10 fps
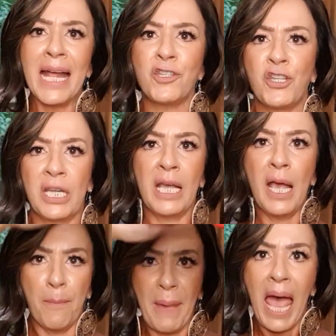Bete,
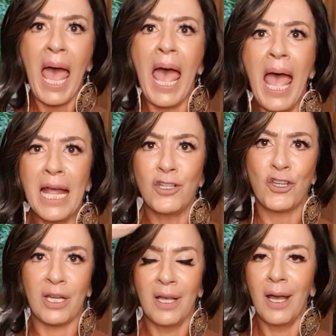
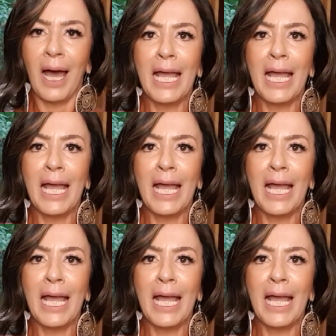Bete.